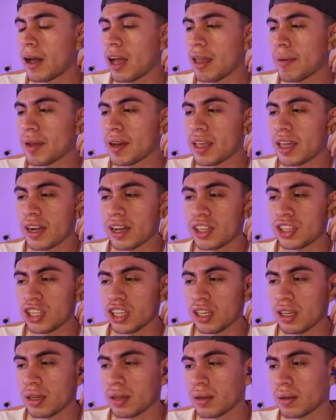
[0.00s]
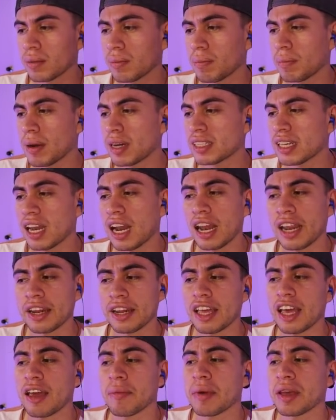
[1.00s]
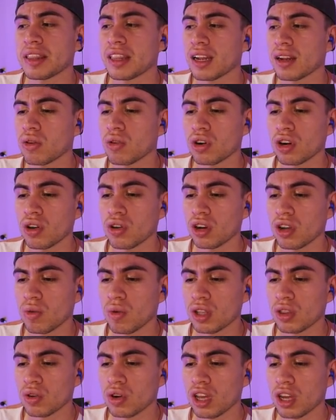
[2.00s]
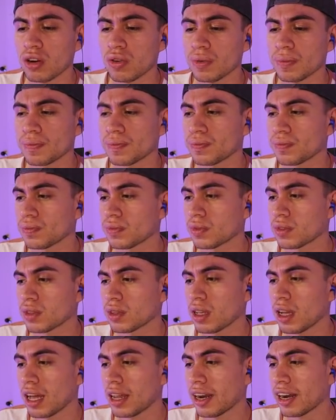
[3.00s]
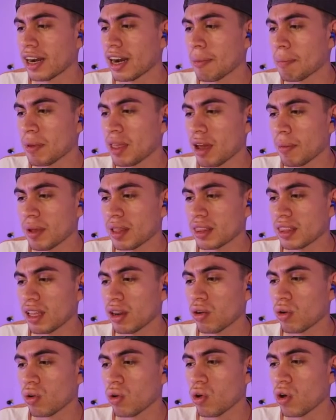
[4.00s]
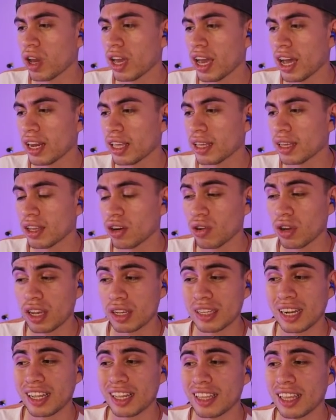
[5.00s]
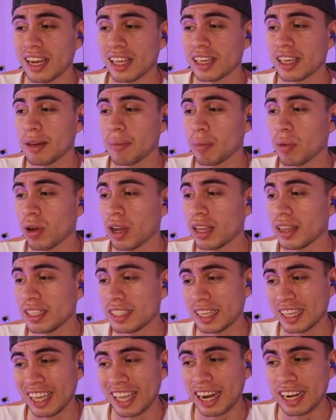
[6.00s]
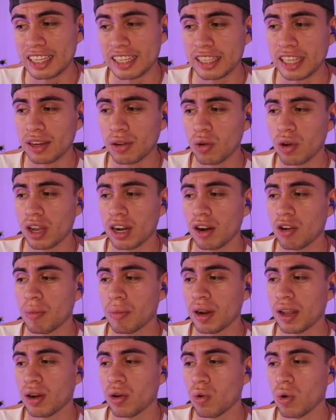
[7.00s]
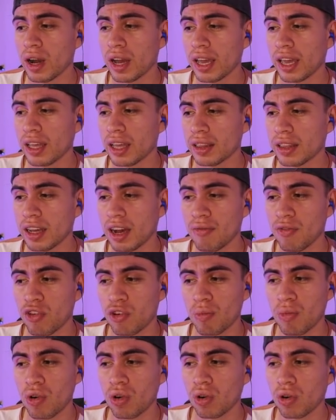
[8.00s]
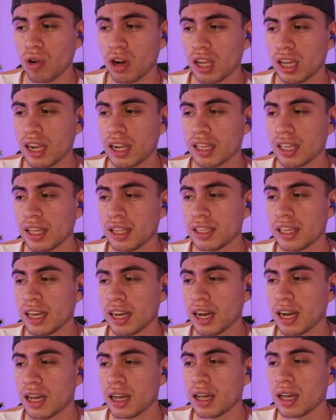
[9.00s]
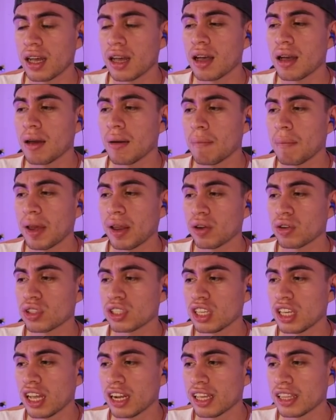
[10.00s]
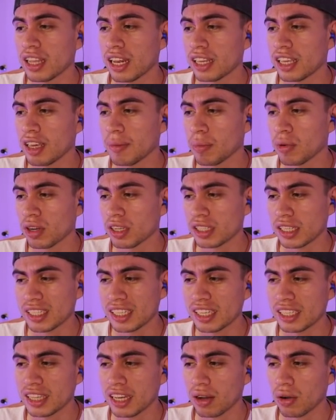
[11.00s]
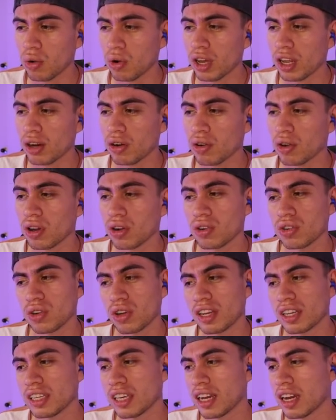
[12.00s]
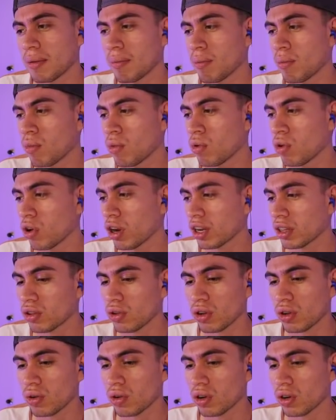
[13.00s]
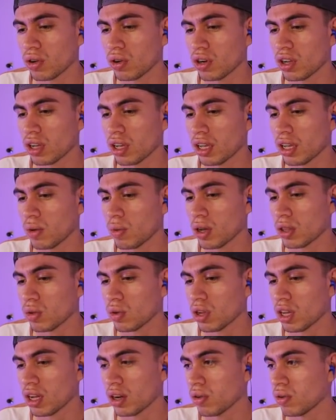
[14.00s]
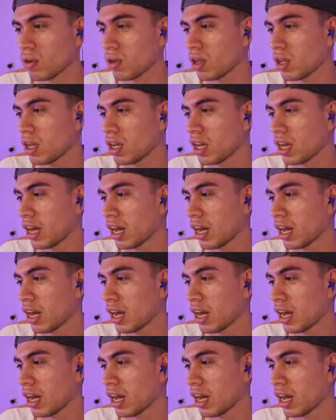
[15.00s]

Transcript: Ahí venía Richie, pasa la línea de meta al corredor ecuatoriano. Rápidamente lo coge alguien, creo que es alguien del equipo de él. Ni siquiera necesitan coger al hombre del UAE, a Formolo con el que él llega pero si alguien del equipo necesita cogerlo, creo yo que llega muerto el corredor e-, ecuatoriano.